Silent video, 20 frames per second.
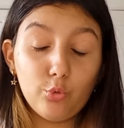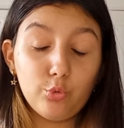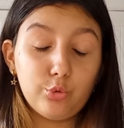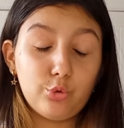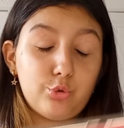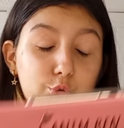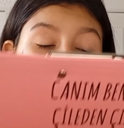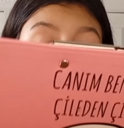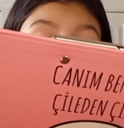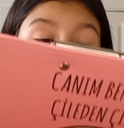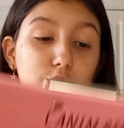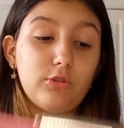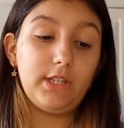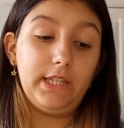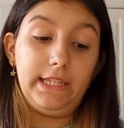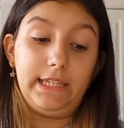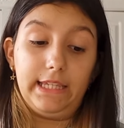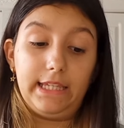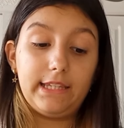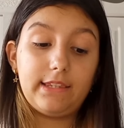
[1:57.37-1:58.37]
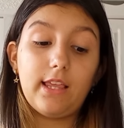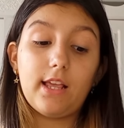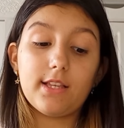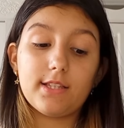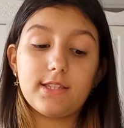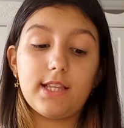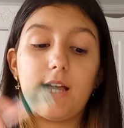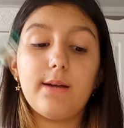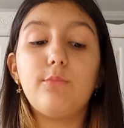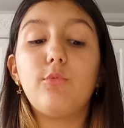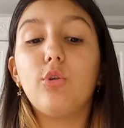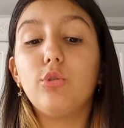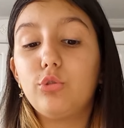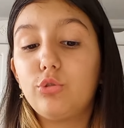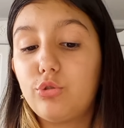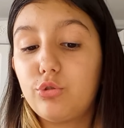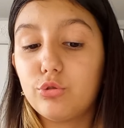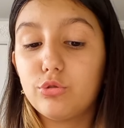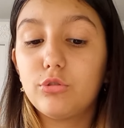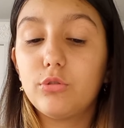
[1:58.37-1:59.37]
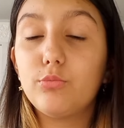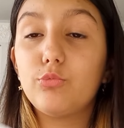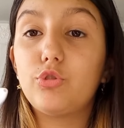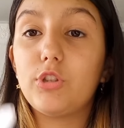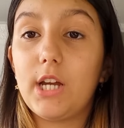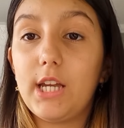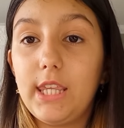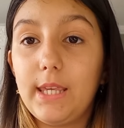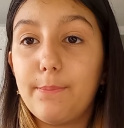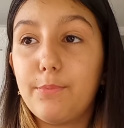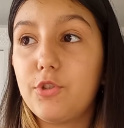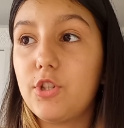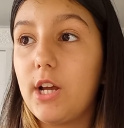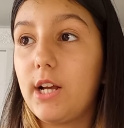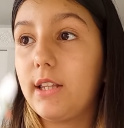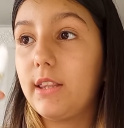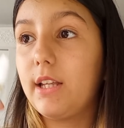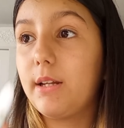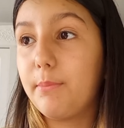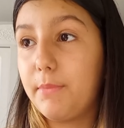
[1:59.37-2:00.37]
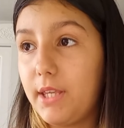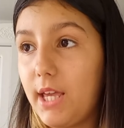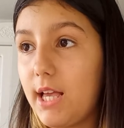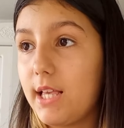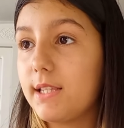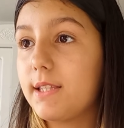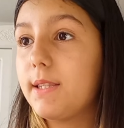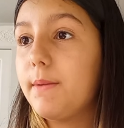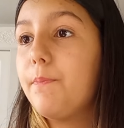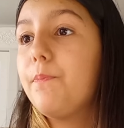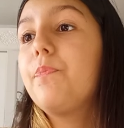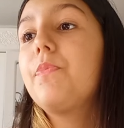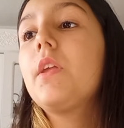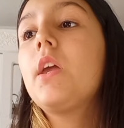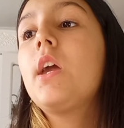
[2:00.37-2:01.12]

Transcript: oluştur, ilk iki taslağımı oluşturdum. Şu an yapacaklarımı yazdım.